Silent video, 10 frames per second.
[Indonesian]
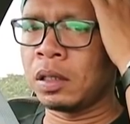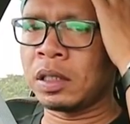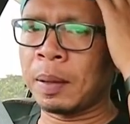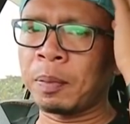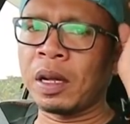
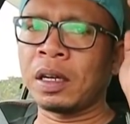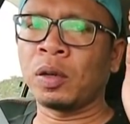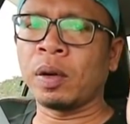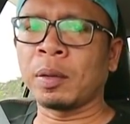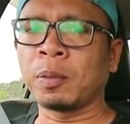Saya
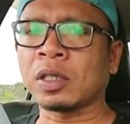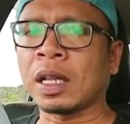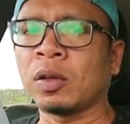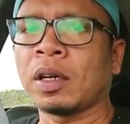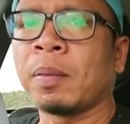2001
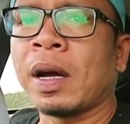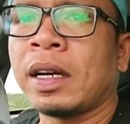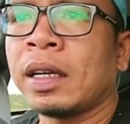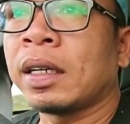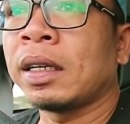
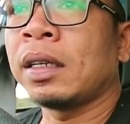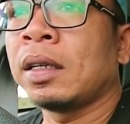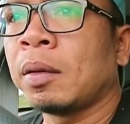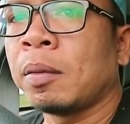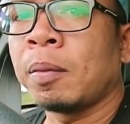kembali ke
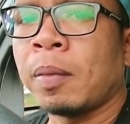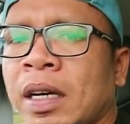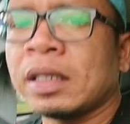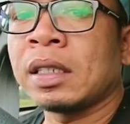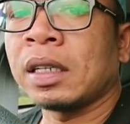
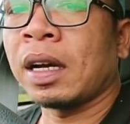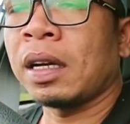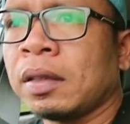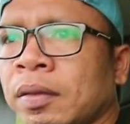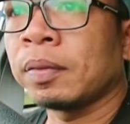
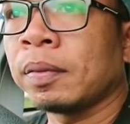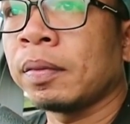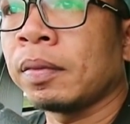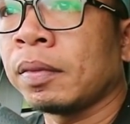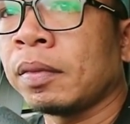Malaysia.
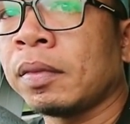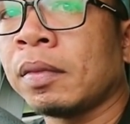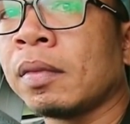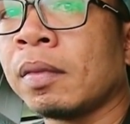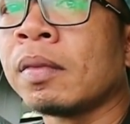
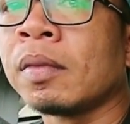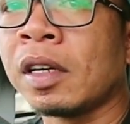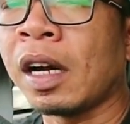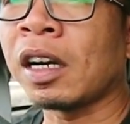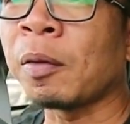
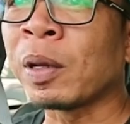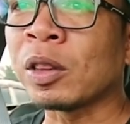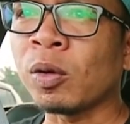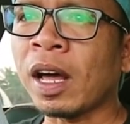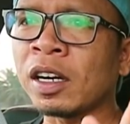Dan
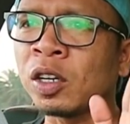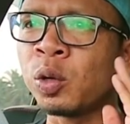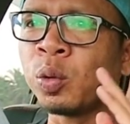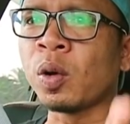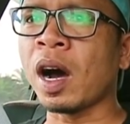kebetulan
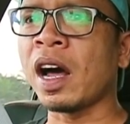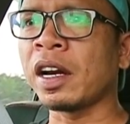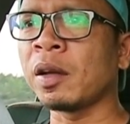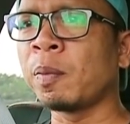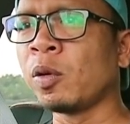
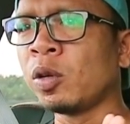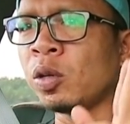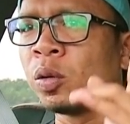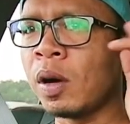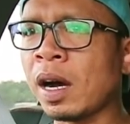2002
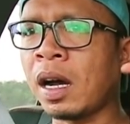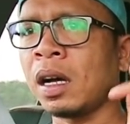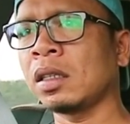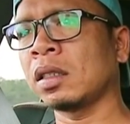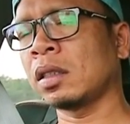
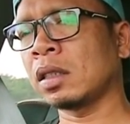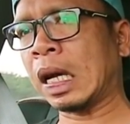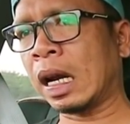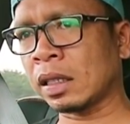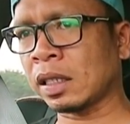
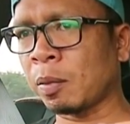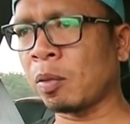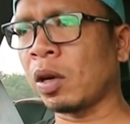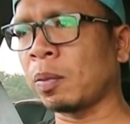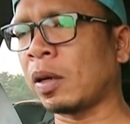sekarang saya
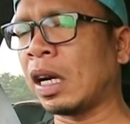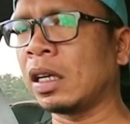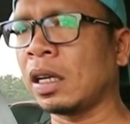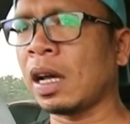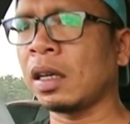membuat
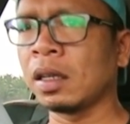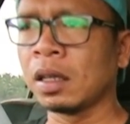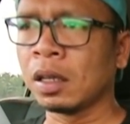perbandingan.